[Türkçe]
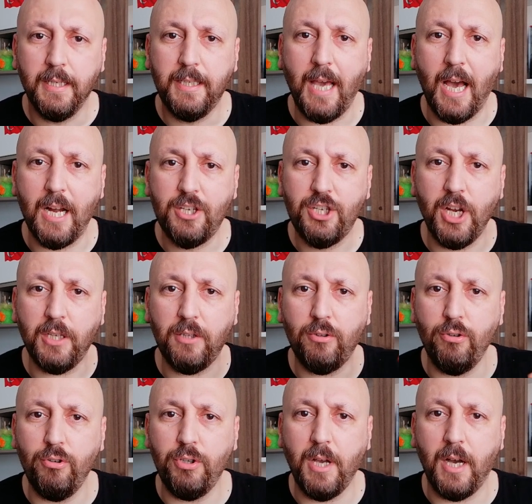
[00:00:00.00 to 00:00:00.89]

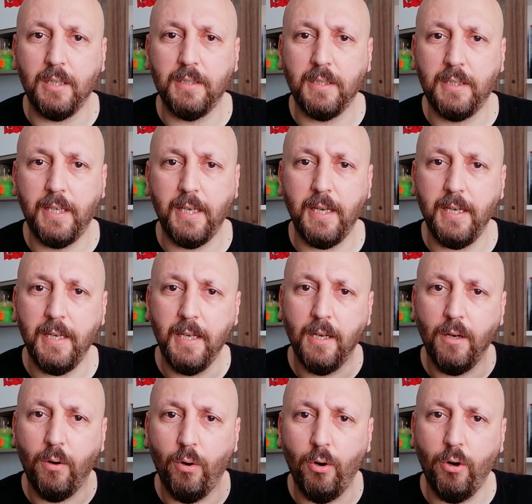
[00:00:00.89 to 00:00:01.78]
gerçek dünyadaki
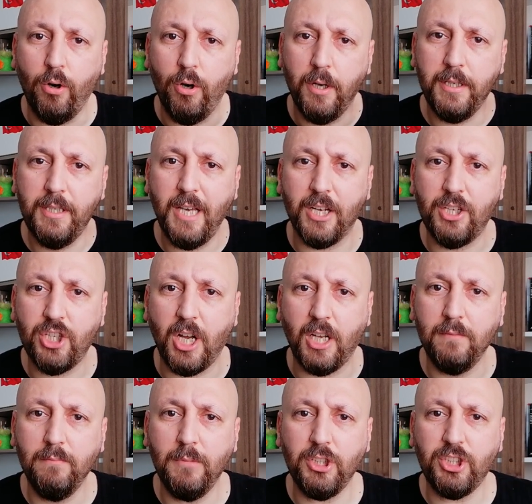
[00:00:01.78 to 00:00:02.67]
o
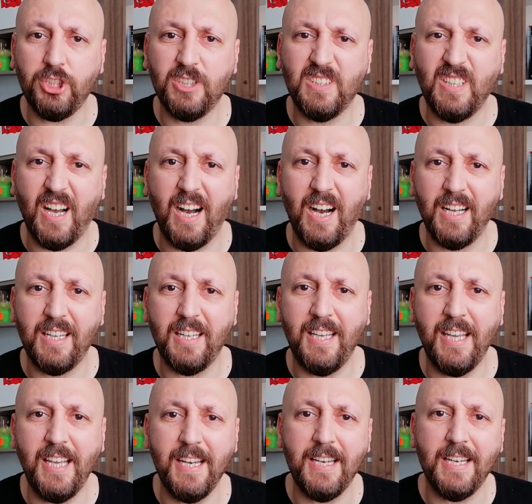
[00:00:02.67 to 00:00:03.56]
yaşanmış
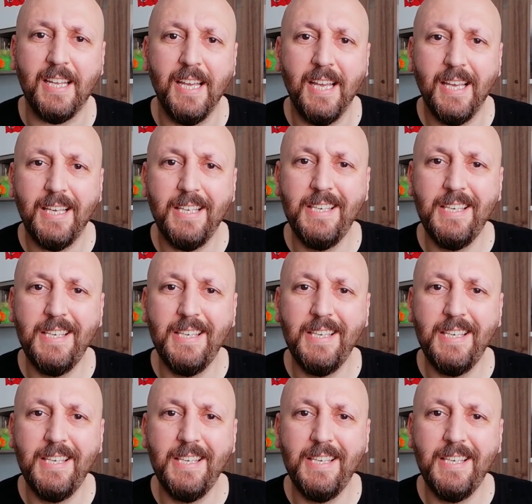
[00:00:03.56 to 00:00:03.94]
tarihin